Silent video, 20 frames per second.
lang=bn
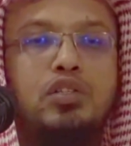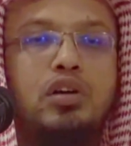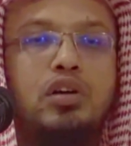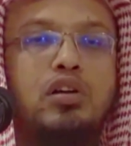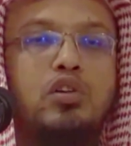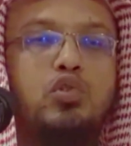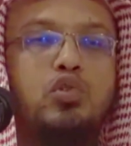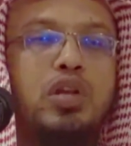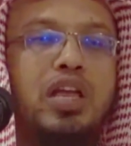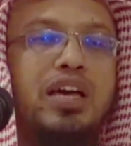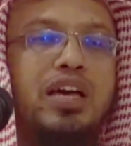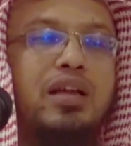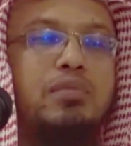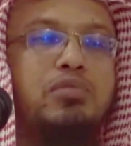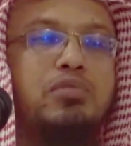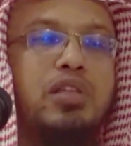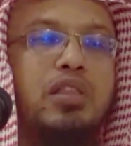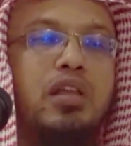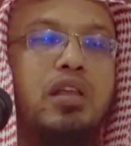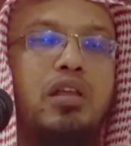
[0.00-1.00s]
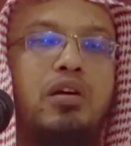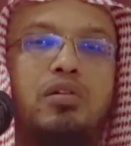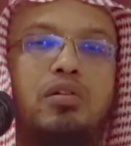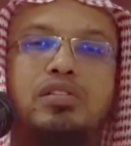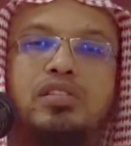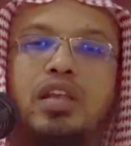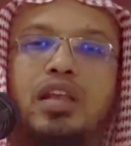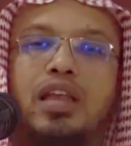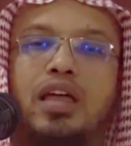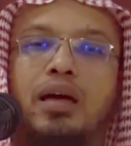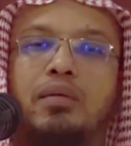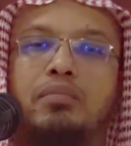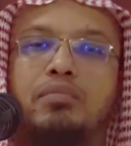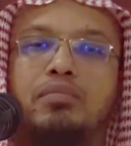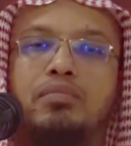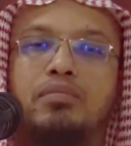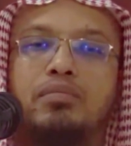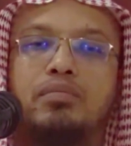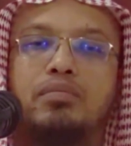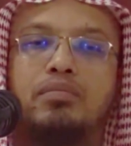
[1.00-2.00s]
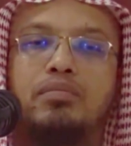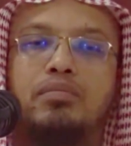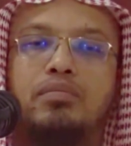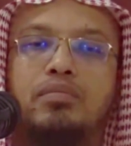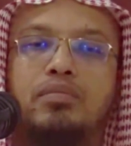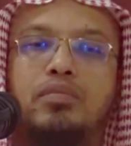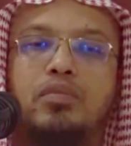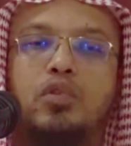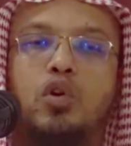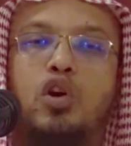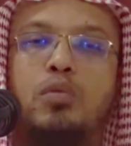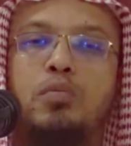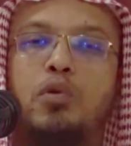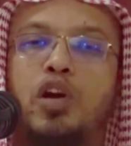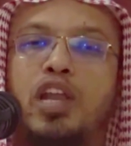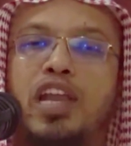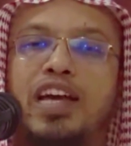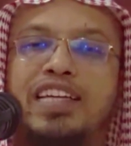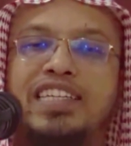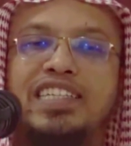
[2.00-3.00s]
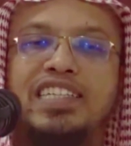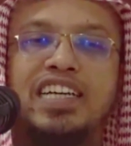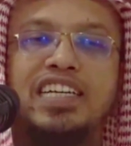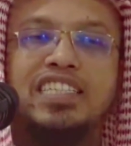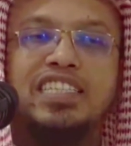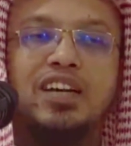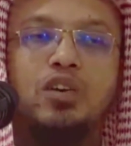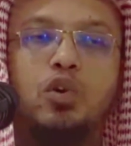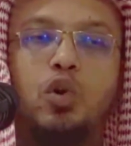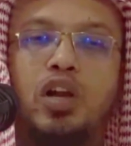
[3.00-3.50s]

তখন রসুল আকরাম সাল্লাহ সাল্লাম ওই মহিলাকে জিজ্ঞাসা